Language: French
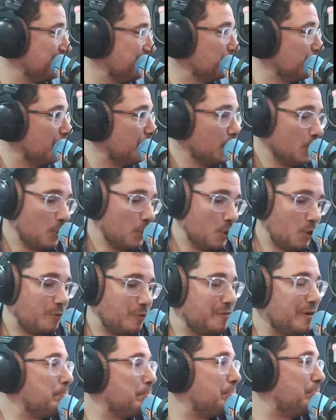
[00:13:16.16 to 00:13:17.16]
ou on
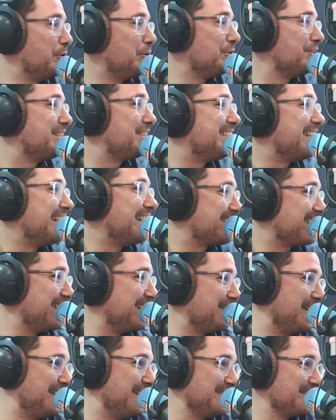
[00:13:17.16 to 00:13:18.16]
va peut-être
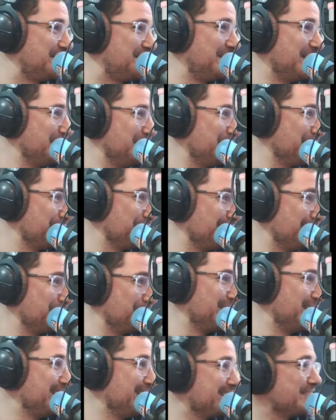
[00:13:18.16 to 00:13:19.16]
éventuellement faire un
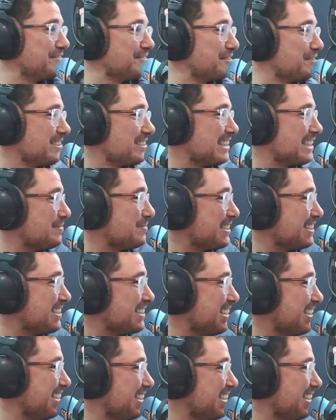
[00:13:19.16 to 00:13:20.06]
peu la teuf Comment ça se passe